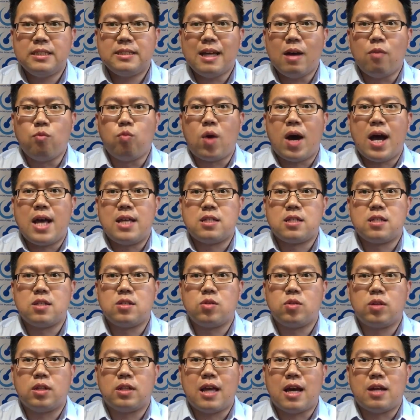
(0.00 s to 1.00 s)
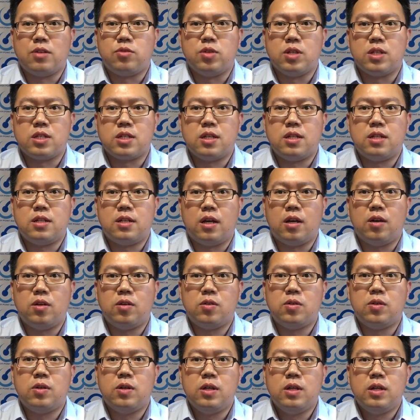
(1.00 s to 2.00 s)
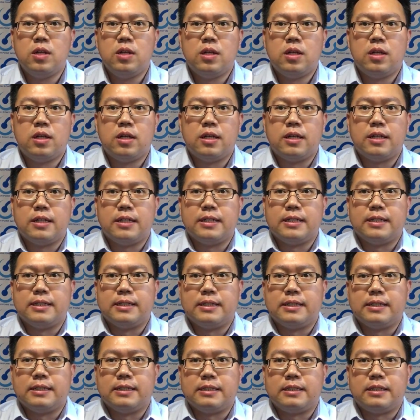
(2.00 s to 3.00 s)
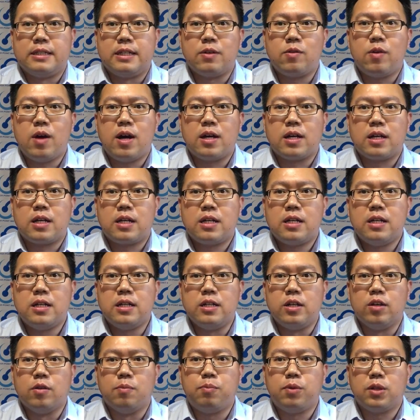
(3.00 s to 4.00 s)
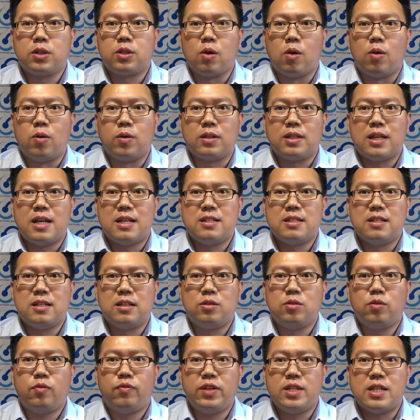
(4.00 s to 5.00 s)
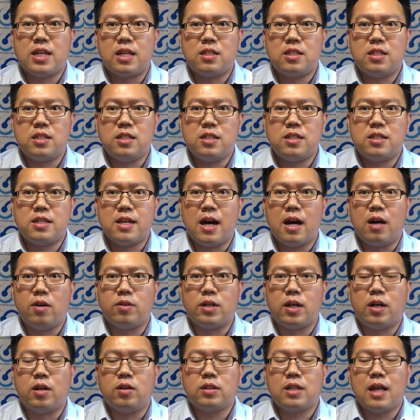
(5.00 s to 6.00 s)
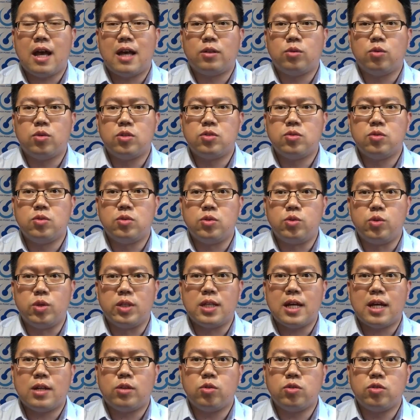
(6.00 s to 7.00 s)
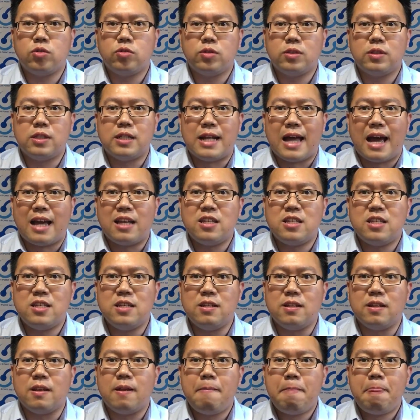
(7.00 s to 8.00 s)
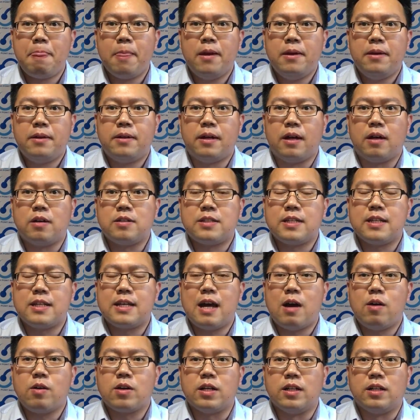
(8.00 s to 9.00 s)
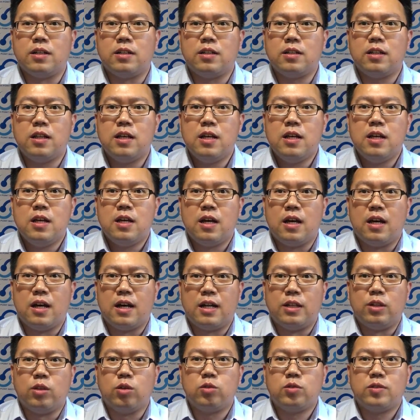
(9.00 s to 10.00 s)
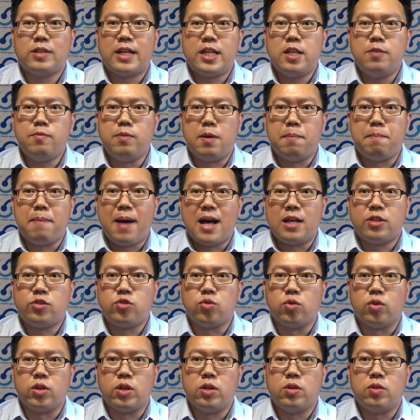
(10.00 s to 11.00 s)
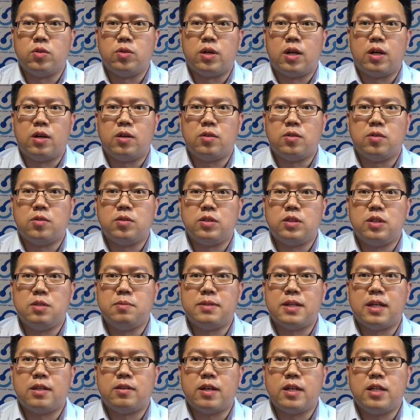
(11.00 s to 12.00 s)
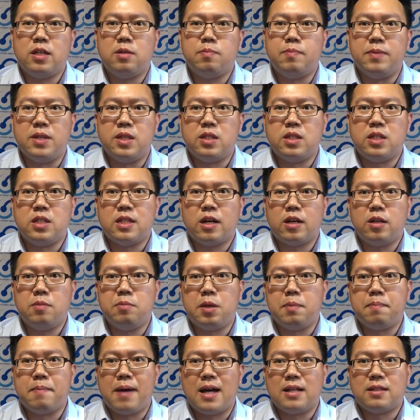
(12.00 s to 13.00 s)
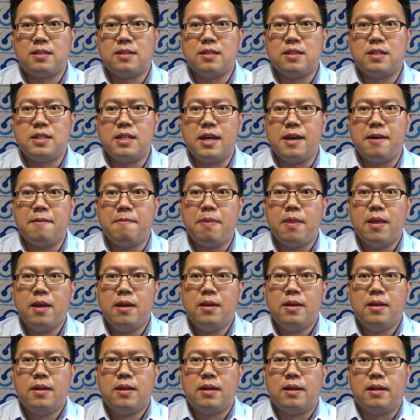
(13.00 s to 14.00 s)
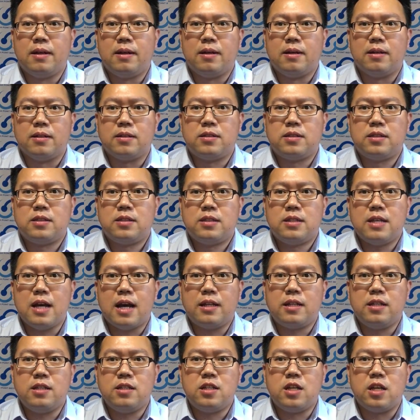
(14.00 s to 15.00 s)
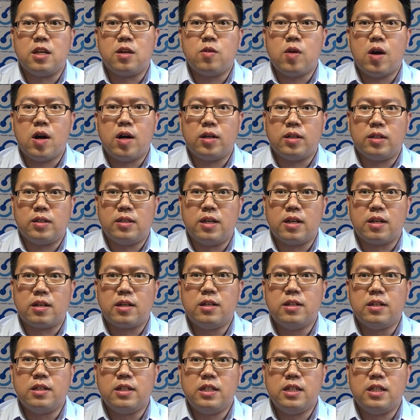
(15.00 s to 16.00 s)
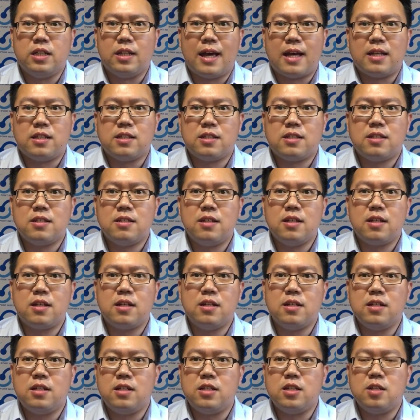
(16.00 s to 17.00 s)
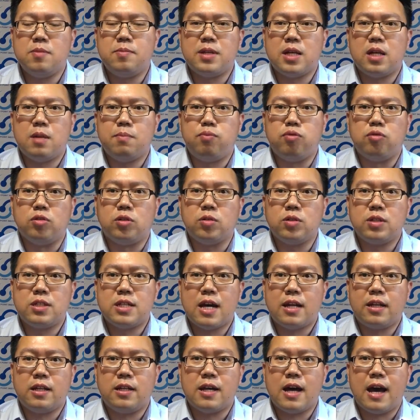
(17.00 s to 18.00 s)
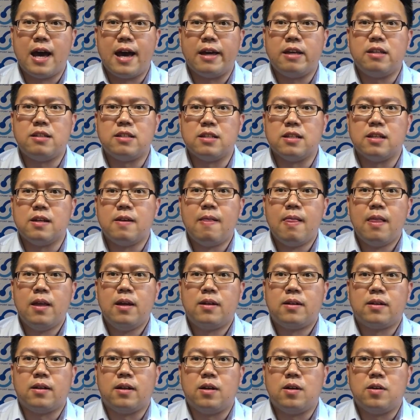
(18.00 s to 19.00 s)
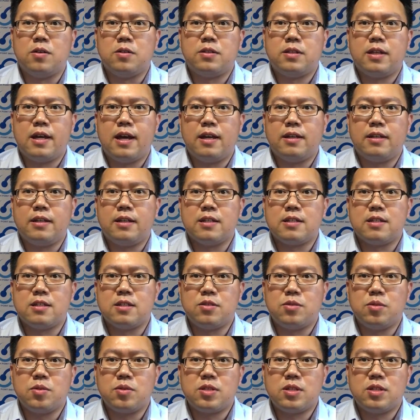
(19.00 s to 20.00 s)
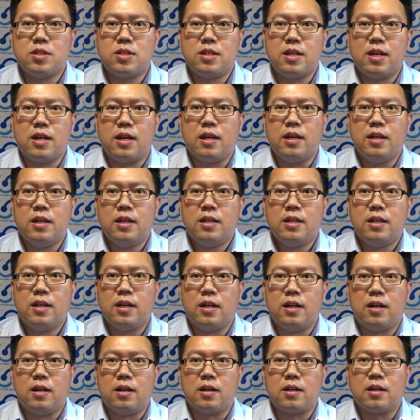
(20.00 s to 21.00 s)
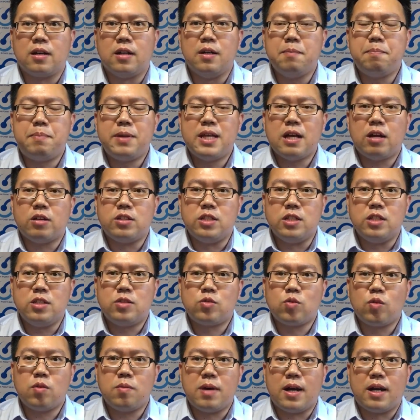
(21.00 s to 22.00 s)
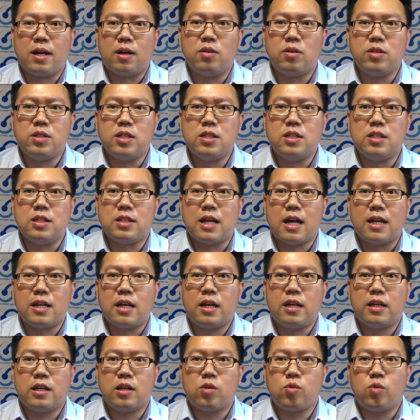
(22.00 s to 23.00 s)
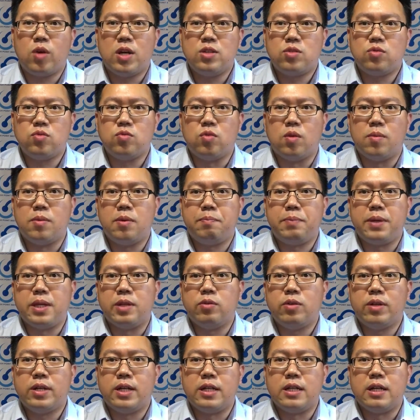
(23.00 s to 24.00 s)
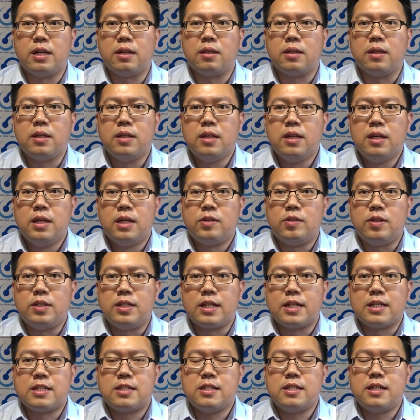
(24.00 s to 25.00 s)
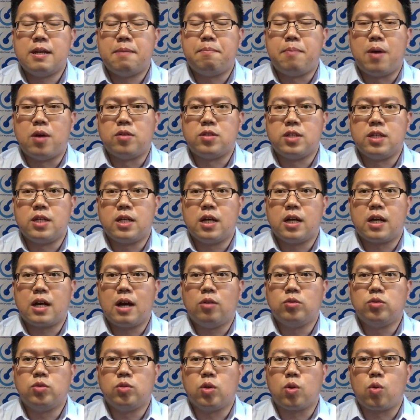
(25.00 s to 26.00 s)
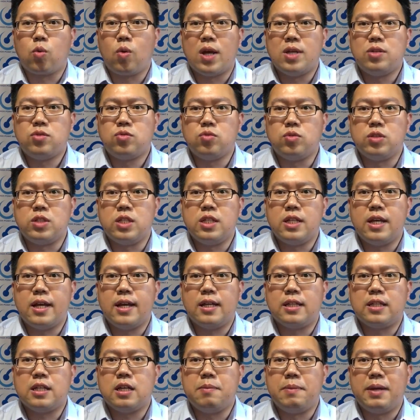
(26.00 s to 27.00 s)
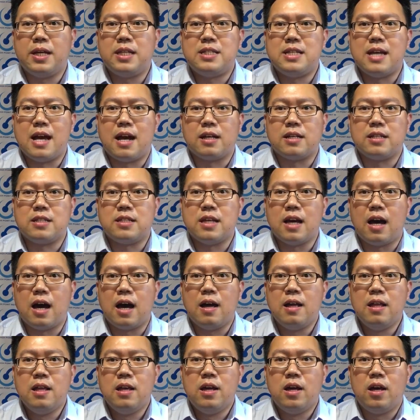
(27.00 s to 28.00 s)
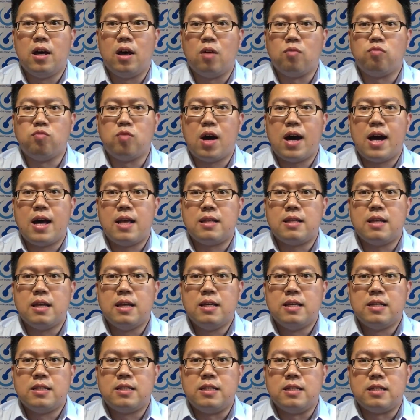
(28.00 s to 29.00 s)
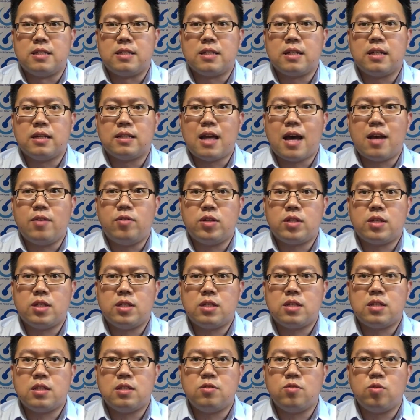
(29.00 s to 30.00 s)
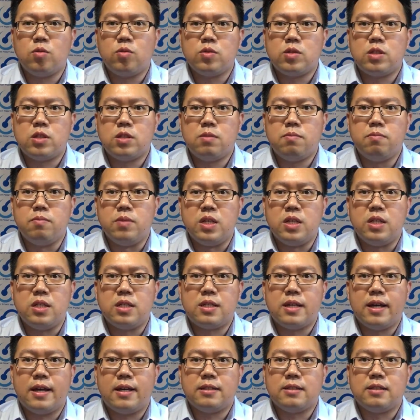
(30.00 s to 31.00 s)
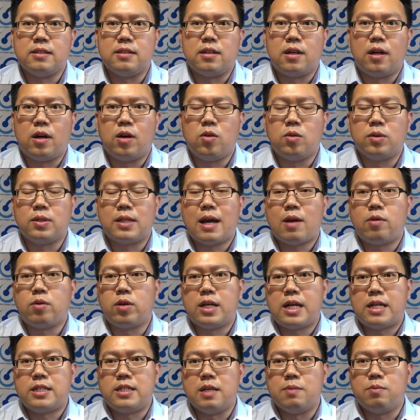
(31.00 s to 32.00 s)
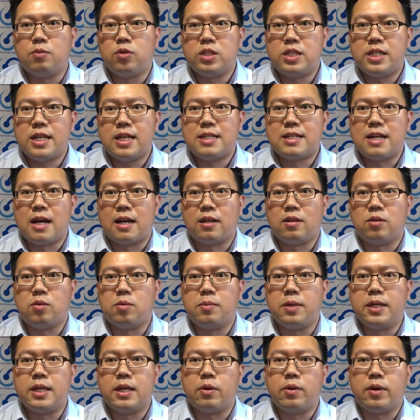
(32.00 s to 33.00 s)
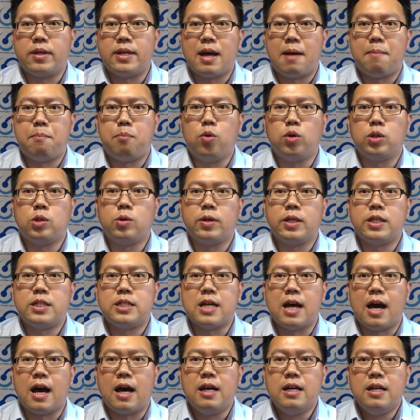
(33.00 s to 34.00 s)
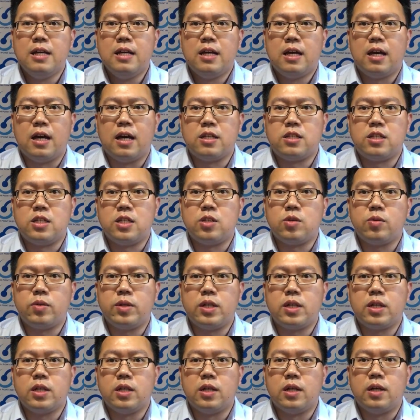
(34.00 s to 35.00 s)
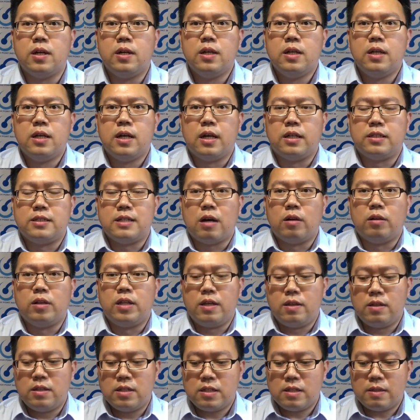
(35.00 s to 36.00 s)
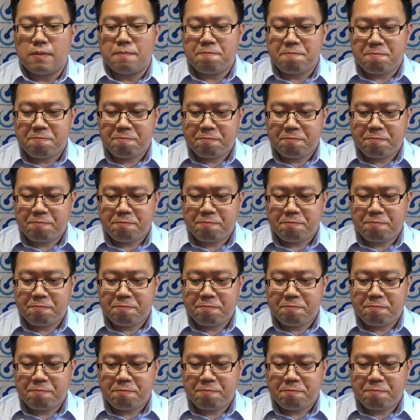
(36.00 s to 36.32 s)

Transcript: 在武汉失踪的大学生，然后呃情况各有不同，但是呢都非常蹊跷，然后大多数绝大多数都是男性，然后身高可能呃很多都在一米八左右，然后基本上在一米七到一米八之间，呃。家庭情况也各异，来自世界各地，基本上是普通家庭的孩子。然后这样一个失踪事件，呃，可能比较集中后引起大家的一个关注。我们评论呢也对这个事件保持一个高度的关注。今天呢特别讲一下，啊，武汉几十个大学生失踪之谜这样子。然后待会儿在节目现场呢，我们也会想拨通一下，啊，其中一个啊叫林